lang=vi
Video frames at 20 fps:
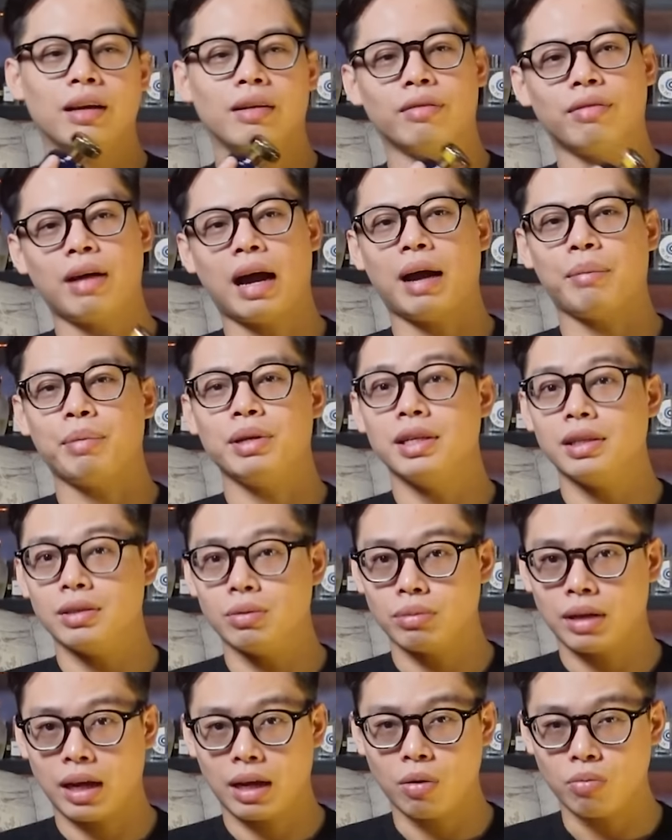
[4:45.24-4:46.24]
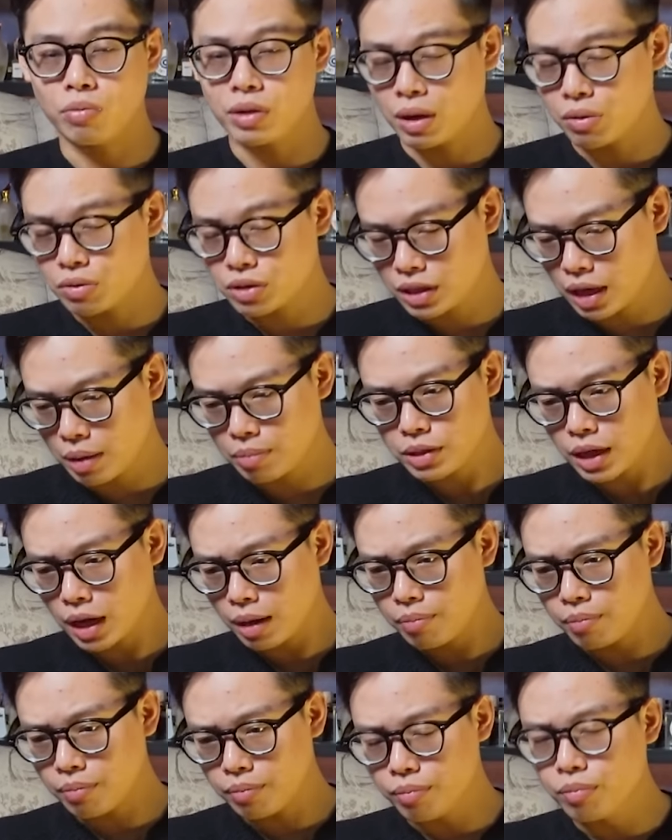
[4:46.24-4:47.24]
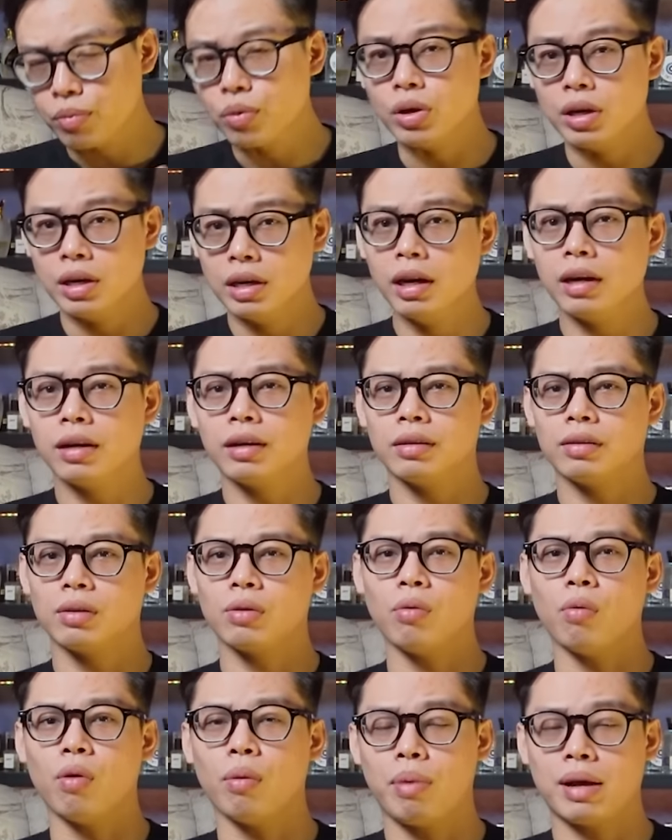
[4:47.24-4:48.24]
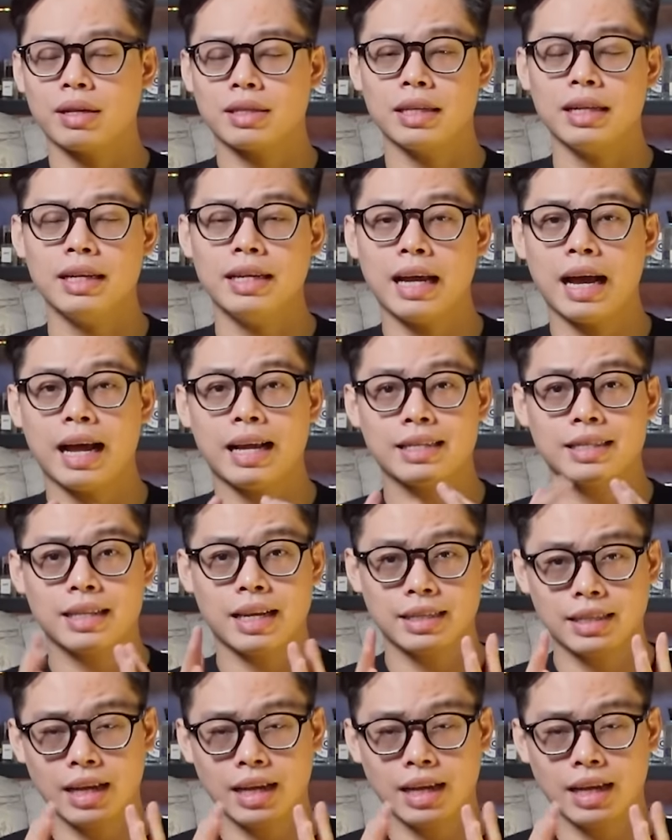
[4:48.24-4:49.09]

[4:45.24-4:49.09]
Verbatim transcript: và bây giờ chúng ta hãy cùng nhau xem xem mùi hương của Basilia ra